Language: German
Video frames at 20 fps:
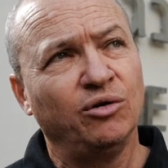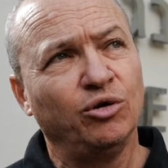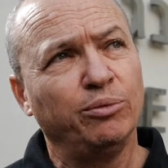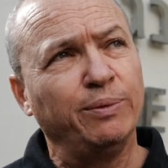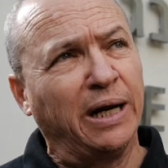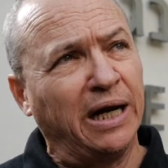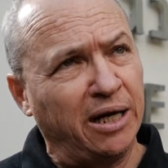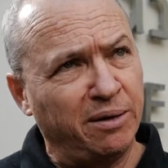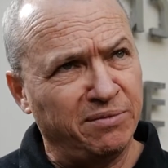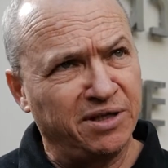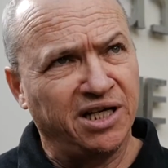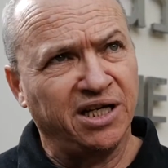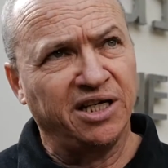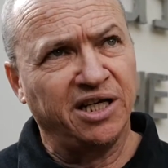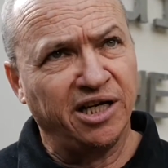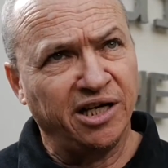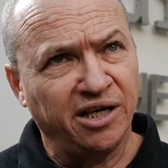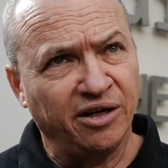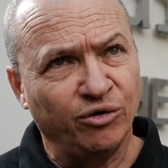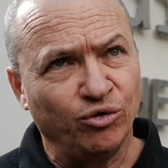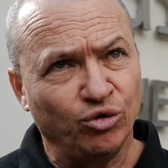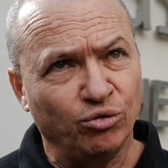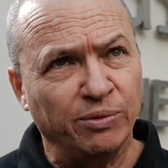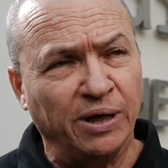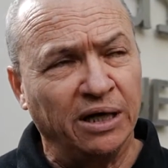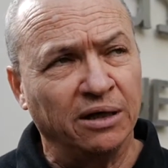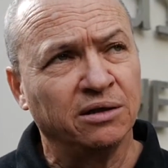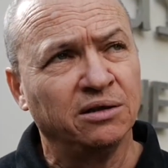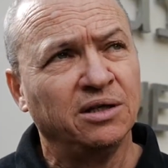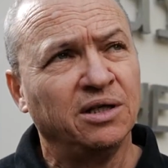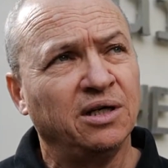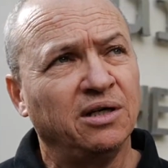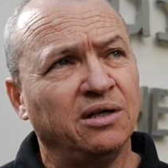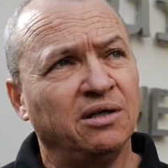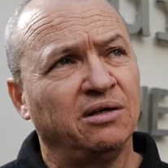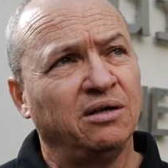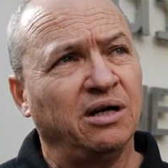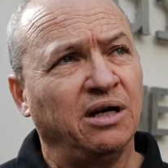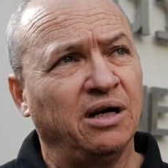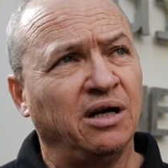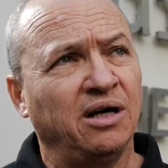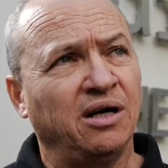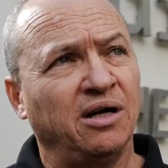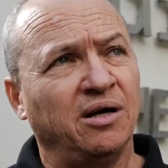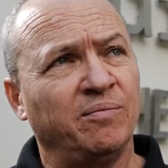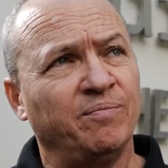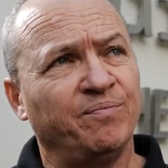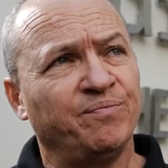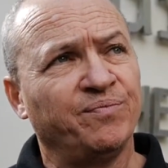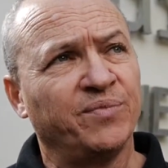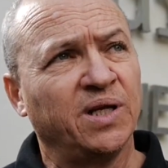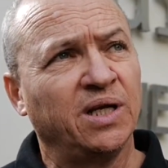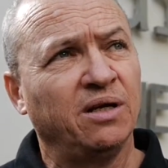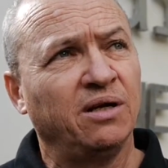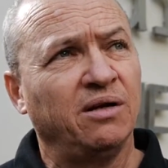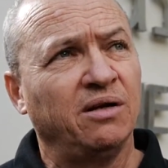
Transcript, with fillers: Überlebenden gegenüber. Ähm,